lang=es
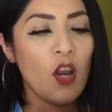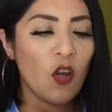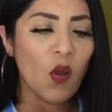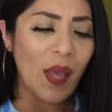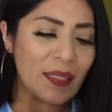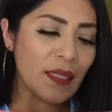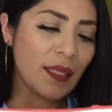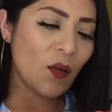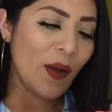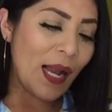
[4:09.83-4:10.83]
No es de
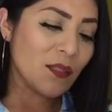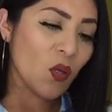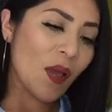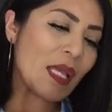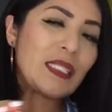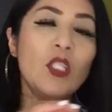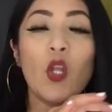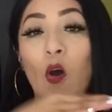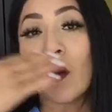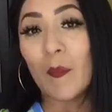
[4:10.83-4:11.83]
tiro alto, es
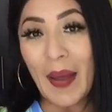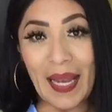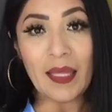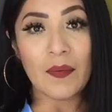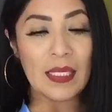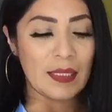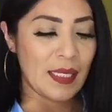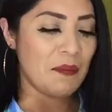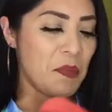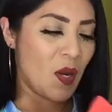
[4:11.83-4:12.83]
normal de
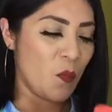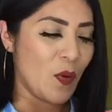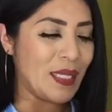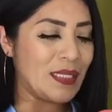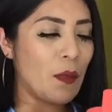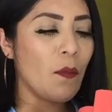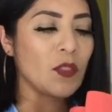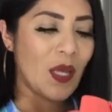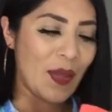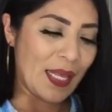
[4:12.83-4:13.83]
vestir, pero pues ya
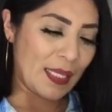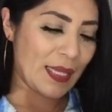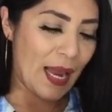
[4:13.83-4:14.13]
vamos a ver qué